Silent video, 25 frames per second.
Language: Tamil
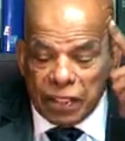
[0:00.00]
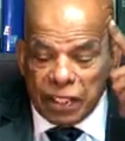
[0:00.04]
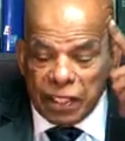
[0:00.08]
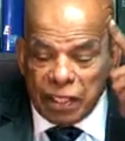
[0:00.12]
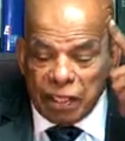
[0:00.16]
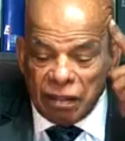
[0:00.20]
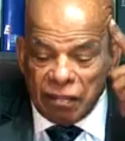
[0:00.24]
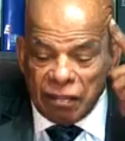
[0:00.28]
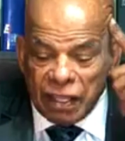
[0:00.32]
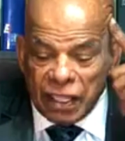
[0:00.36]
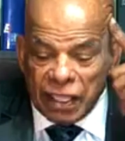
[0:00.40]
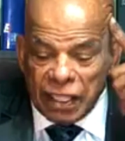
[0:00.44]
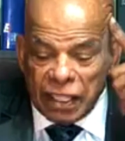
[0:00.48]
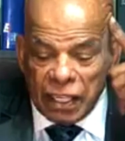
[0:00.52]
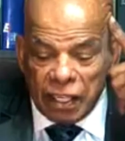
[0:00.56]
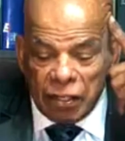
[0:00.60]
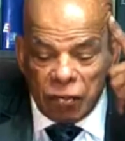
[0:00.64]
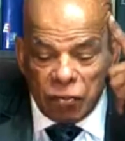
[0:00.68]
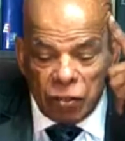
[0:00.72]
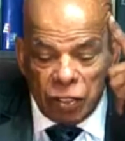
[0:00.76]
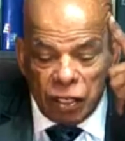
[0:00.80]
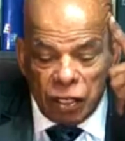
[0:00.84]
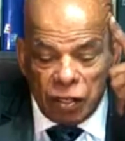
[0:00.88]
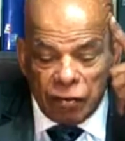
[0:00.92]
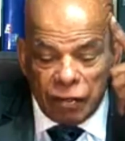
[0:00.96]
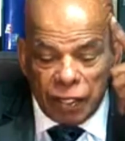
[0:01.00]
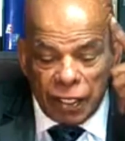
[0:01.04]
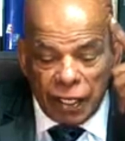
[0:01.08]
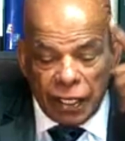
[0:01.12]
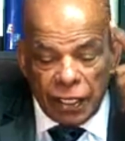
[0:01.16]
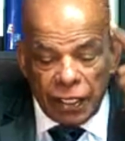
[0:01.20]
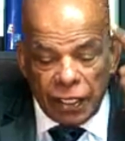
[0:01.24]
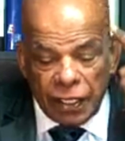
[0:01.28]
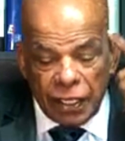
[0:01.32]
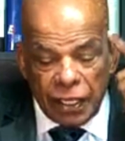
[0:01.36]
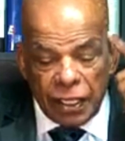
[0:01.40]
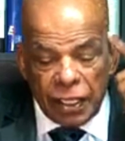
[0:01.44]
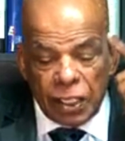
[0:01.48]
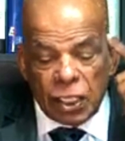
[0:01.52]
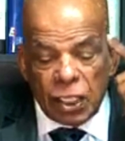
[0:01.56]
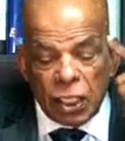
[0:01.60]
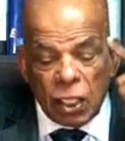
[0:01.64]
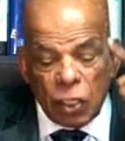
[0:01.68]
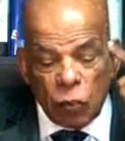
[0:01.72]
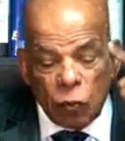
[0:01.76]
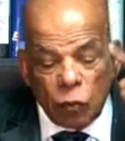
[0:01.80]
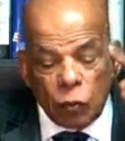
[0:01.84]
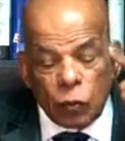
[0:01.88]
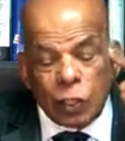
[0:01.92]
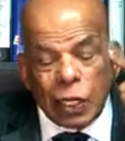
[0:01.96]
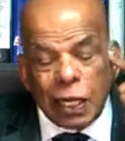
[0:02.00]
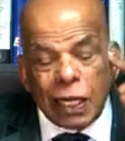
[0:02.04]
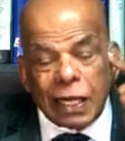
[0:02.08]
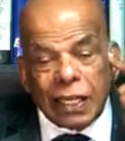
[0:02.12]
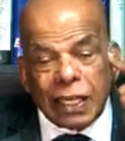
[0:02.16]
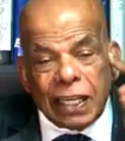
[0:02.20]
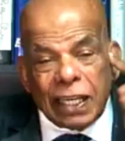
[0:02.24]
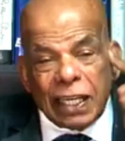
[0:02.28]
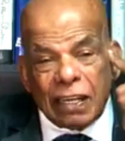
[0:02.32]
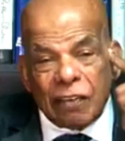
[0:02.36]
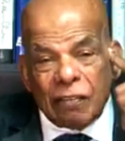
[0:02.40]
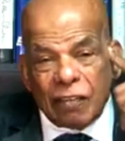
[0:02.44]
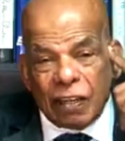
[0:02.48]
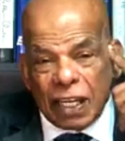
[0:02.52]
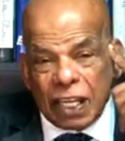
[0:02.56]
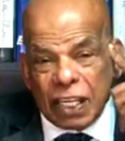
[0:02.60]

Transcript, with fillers: சின்ன வயதிலே உள்ளவர்களுடைய உடல்நிலை